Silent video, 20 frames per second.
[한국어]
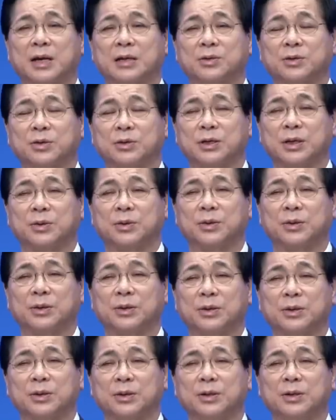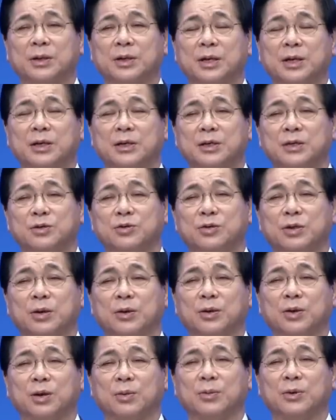존재고 늘 실수하고
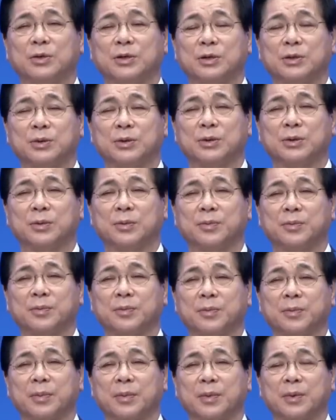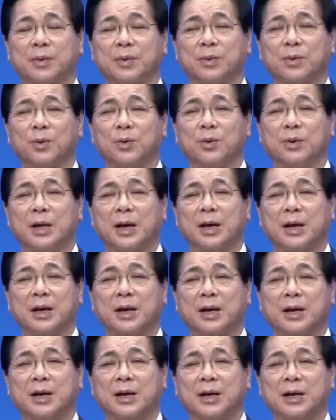넘어지고 또내
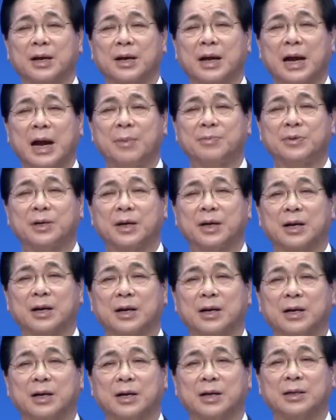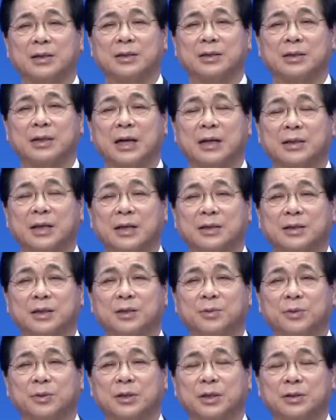감정 하나 잘 다스리지
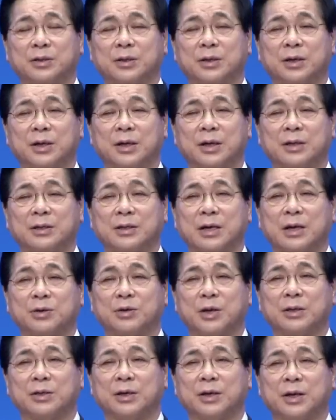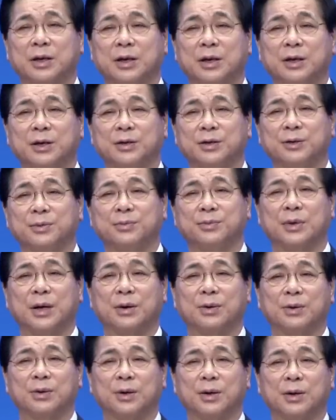못해서 사소한 일에
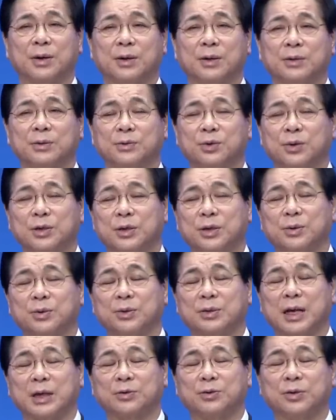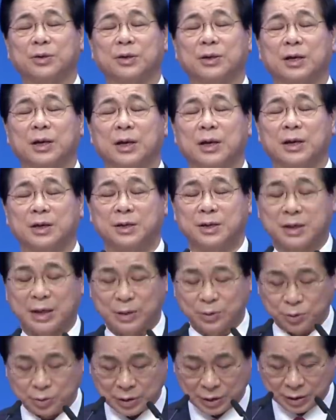흥분하고 소리 지르고 다투는 그런
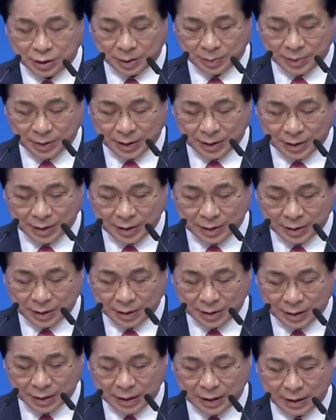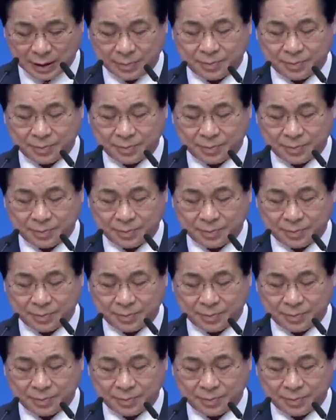존재들입니다. 그러나